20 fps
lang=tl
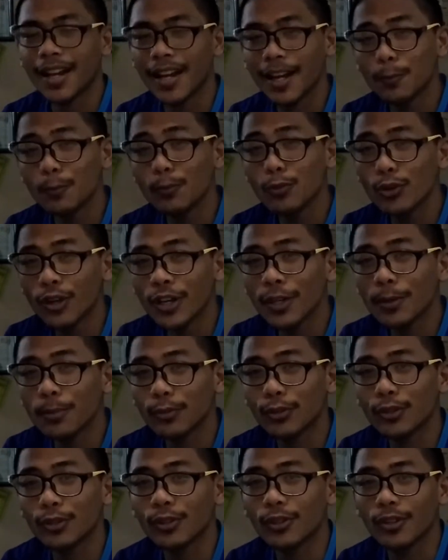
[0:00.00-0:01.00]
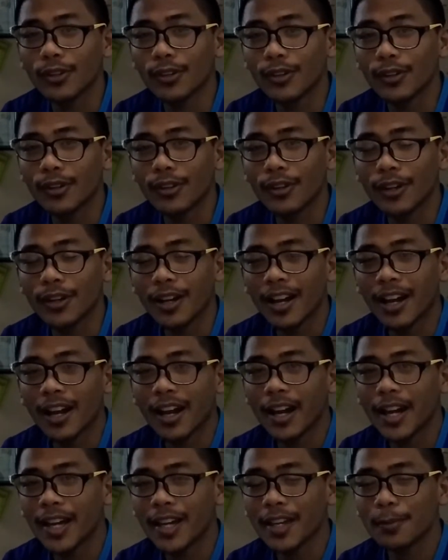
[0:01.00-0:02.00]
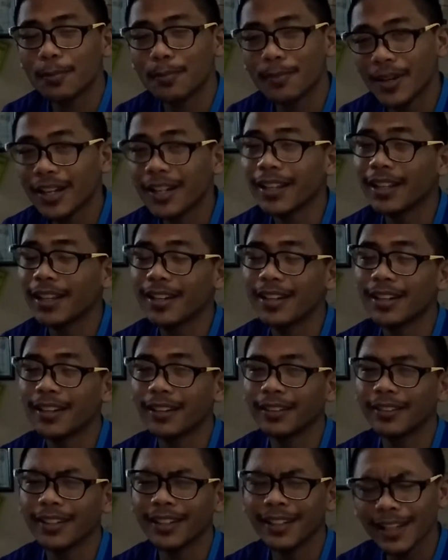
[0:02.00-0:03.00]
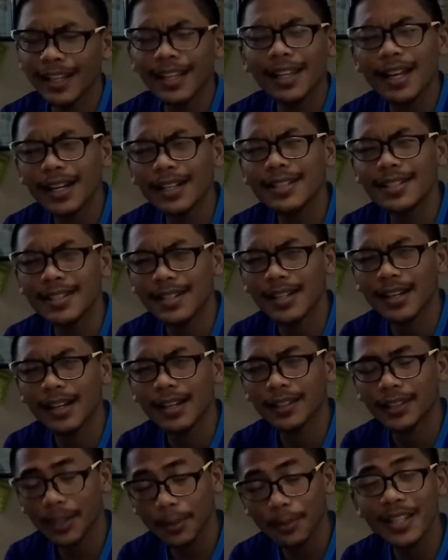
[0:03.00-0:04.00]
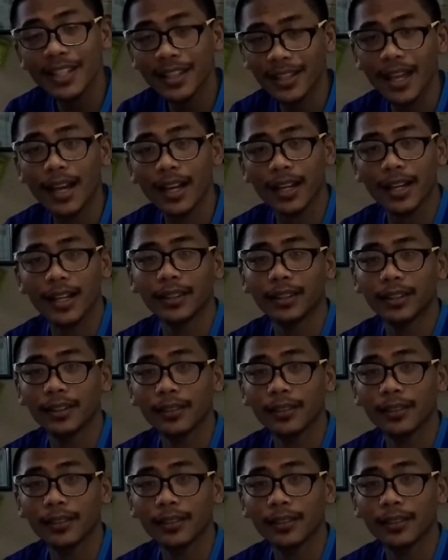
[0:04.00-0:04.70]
Ang buhay po ay para lang naglalakad sa tabing dagat.